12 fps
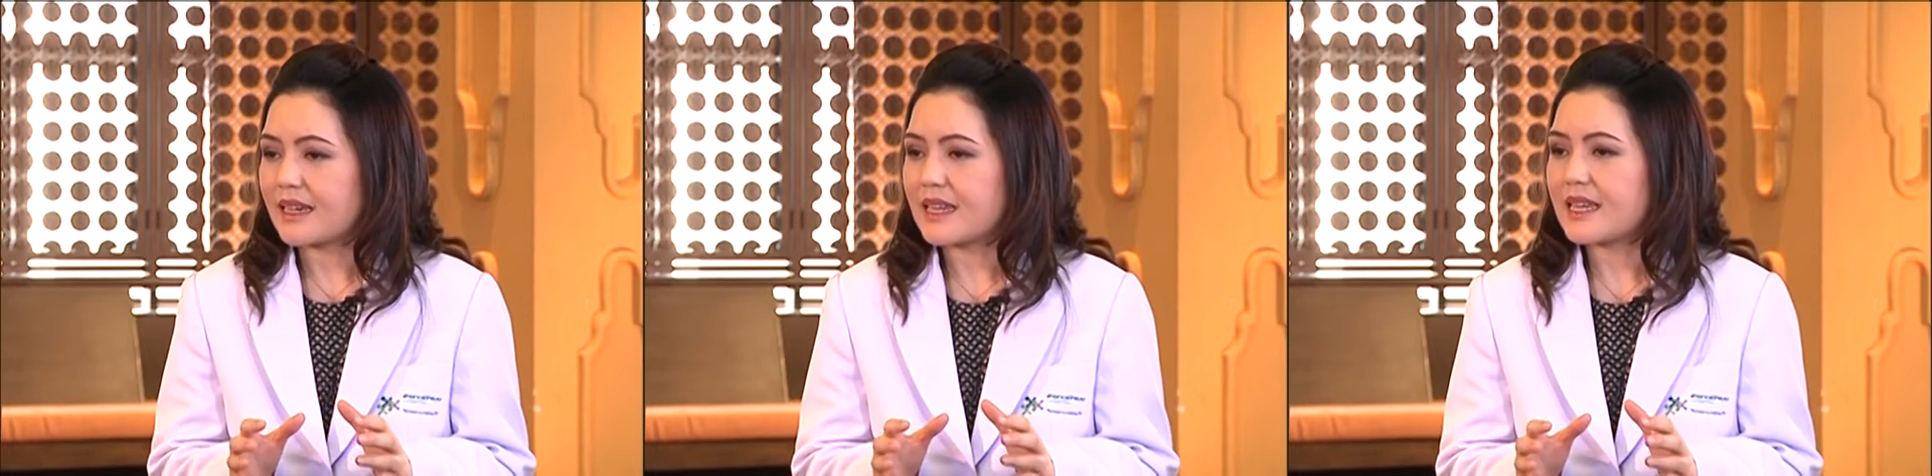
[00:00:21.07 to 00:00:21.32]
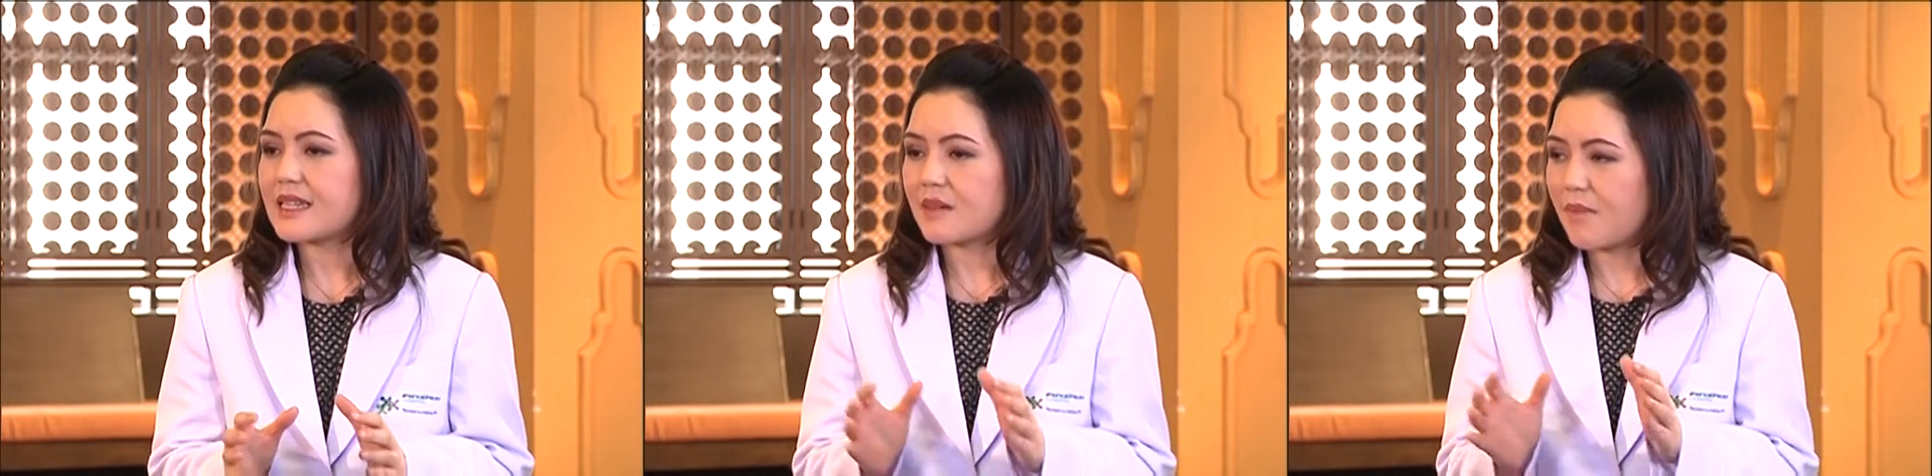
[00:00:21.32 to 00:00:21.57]

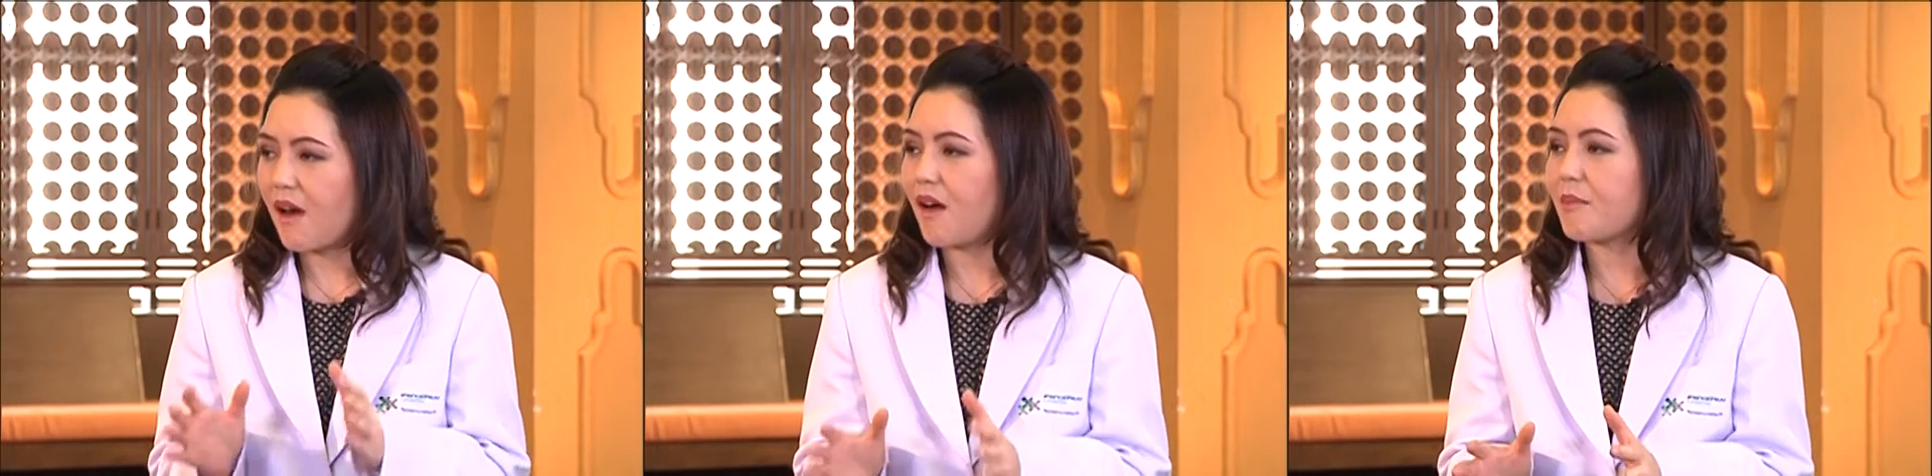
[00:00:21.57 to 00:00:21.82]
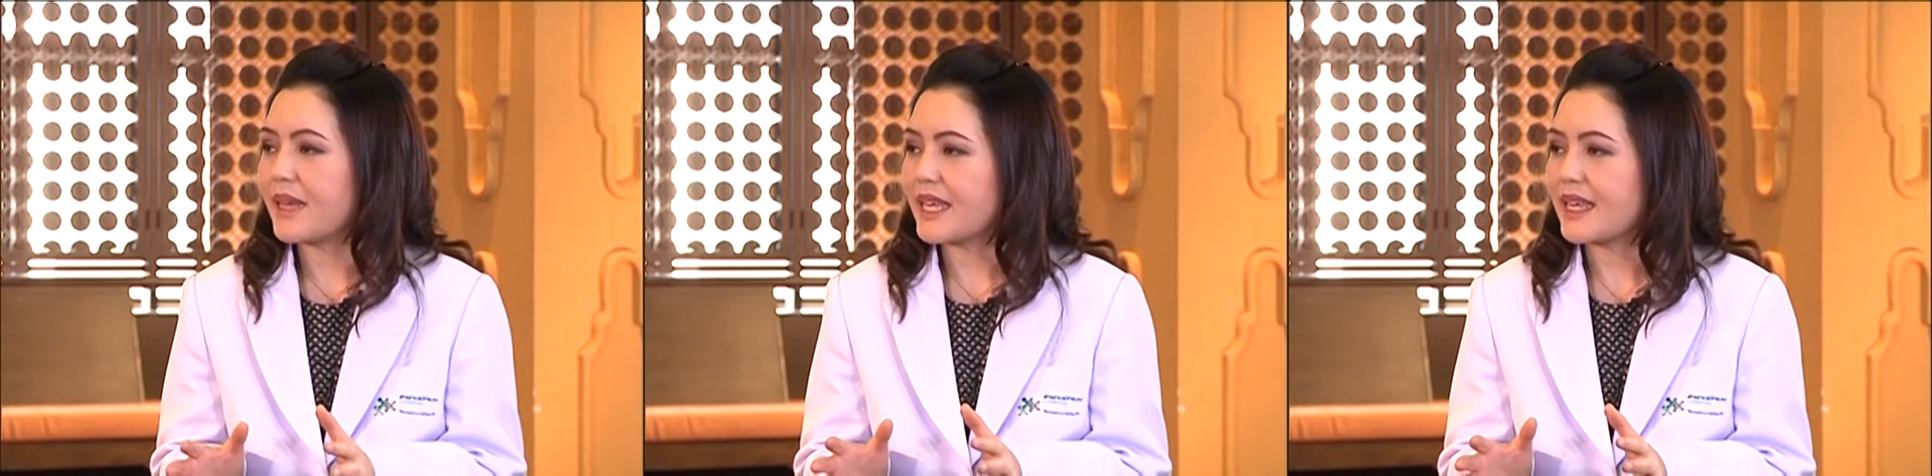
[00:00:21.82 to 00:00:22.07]
ที่เฉพาะ
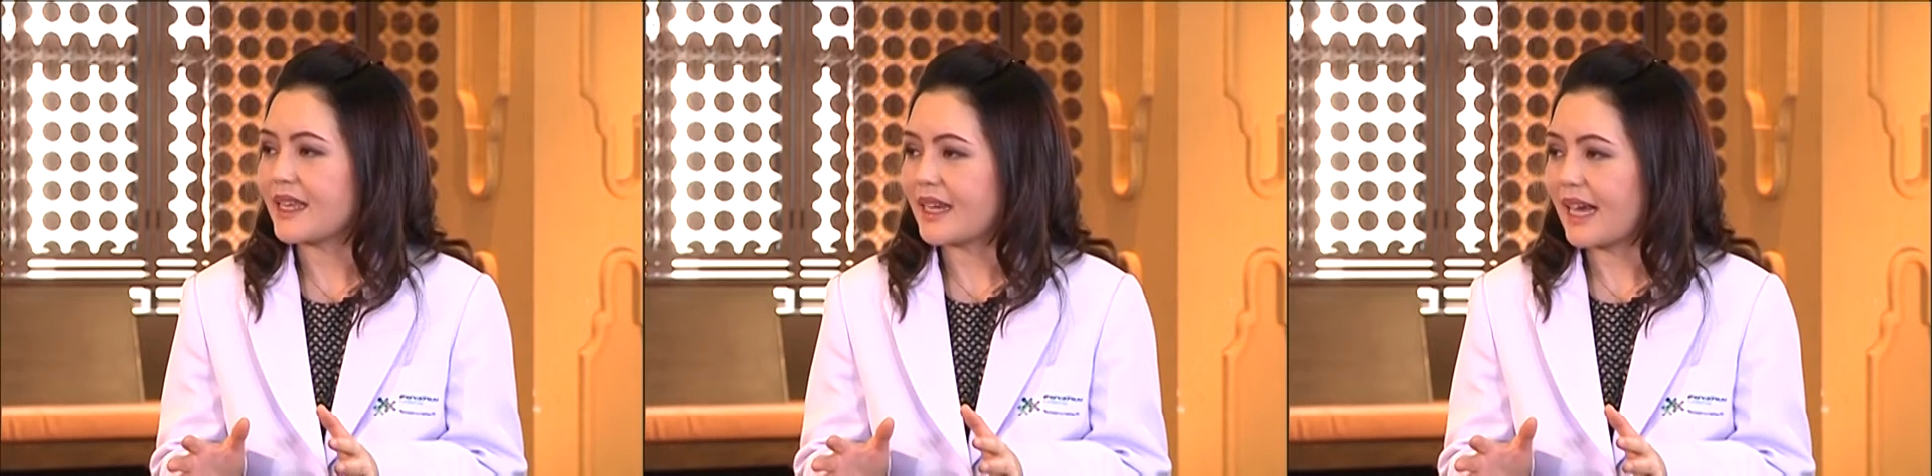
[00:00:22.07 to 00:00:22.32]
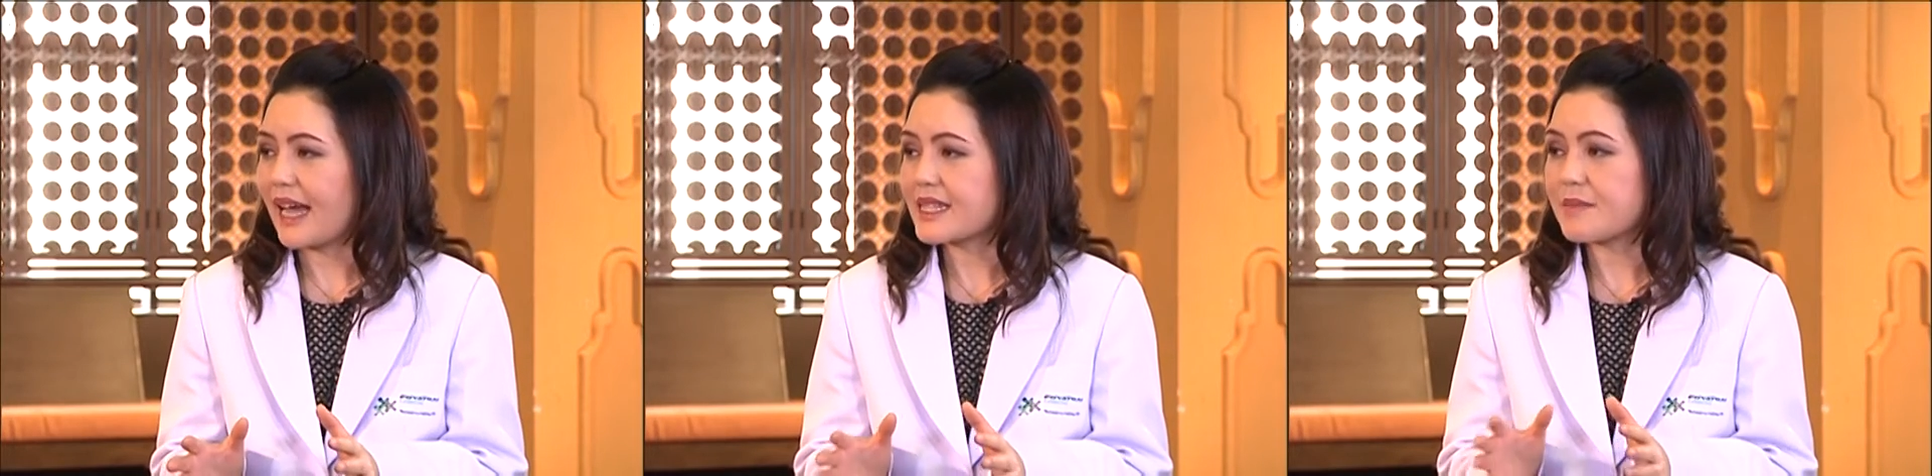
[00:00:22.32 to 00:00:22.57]
ไปอีกนะคะ